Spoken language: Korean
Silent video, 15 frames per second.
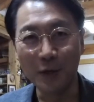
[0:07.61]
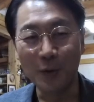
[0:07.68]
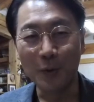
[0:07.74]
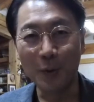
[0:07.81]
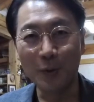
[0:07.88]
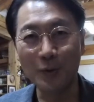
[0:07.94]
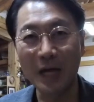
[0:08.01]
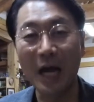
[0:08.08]

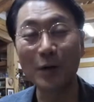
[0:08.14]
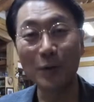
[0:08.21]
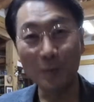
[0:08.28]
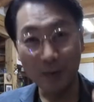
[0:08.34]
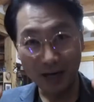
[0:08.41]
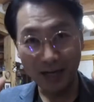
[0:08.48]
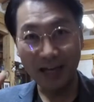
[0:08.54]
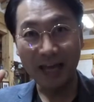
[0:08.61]
공주
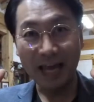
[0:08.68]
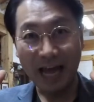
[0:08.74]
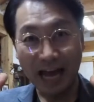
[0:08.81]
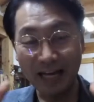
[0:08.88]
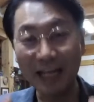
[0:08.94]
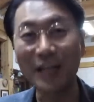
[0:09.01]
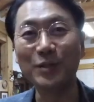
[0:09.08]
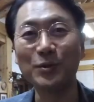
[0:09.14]
한옥마을의
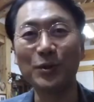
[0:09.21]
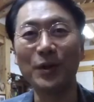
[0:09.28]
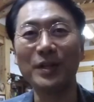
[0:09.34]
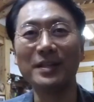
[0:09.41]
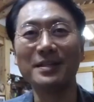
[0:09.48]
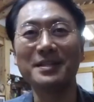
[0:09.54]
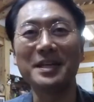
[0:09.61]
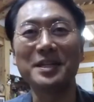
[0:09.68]
안에
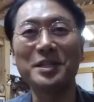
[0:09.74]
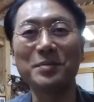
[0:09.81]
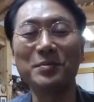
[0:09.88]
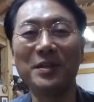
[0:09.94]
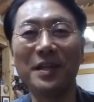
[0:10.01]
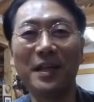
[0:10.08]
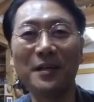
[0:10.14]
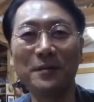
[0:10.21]
들어있는
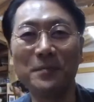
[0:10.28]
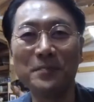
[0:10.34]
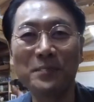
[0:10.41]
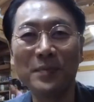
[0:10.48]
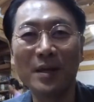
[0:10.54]
찻집인데요,